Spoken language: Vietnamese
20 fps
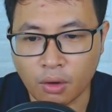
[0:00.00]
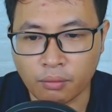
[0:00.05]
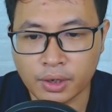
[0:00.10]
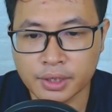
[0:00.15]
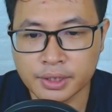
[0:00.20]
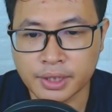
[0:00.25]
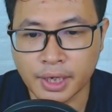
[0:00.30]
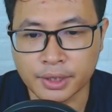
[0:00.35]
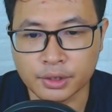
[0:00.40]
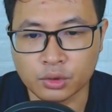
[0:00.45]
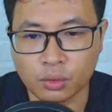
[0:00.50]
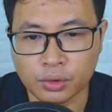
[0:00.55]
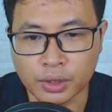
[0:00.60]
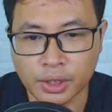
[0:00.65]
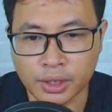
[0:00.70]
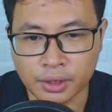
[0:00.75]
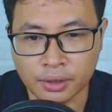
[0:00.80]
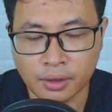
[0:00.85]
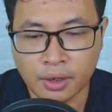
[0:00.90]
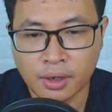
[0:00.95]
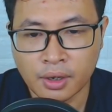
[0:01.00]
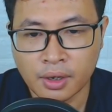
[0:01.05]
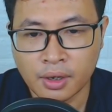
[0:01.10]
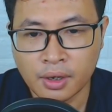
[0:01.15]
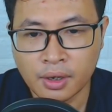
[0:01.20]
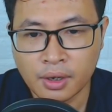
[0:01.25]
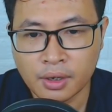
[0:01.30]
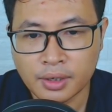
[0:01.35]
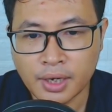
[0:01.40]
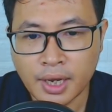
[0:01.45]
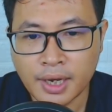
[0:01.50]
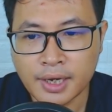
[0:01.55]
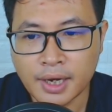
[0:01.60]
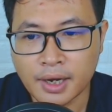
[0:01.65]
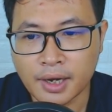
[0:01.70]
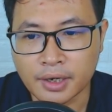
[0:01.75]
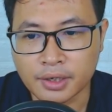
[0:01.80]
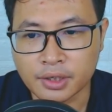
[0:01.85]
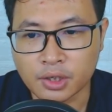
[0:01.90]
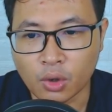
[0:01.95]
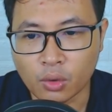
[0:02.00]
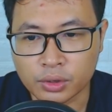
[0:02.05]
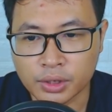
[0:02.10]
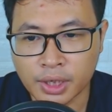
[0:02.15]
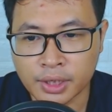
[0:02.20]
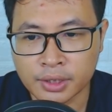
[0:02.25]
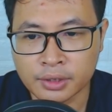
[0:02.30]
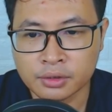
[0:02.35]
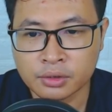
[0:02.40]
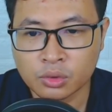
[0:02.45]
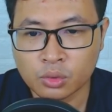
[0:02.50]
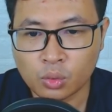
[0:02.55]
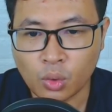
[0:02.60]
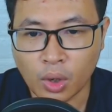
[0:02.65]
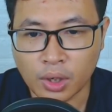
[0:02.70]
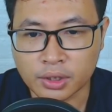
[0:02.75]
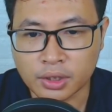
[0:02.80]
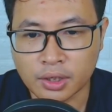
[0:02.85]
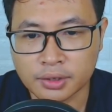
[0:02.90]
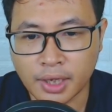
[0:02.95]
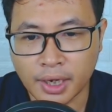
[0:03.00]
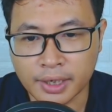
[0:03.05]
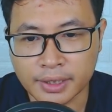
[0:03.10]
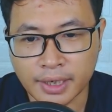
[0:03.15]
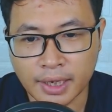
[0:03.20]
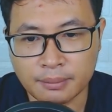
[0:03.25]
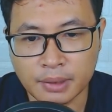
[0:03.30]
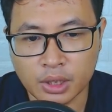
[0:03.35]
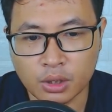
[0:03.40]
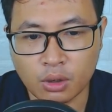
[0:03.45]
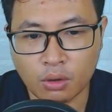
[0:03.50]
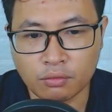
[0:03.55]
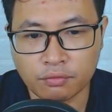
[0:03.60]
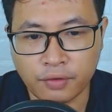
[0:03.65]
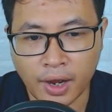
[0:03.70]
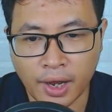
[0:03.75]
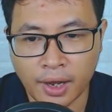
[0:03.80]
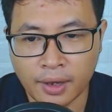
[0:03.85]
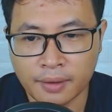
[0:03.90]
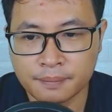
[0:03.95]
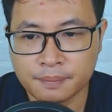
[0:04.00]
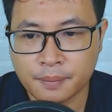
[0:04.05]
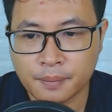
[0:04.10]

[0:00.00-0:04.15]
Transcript: Kinh Thành Tổ Đình Đây là lần đầu tiên Tòa thần thành này bị công phá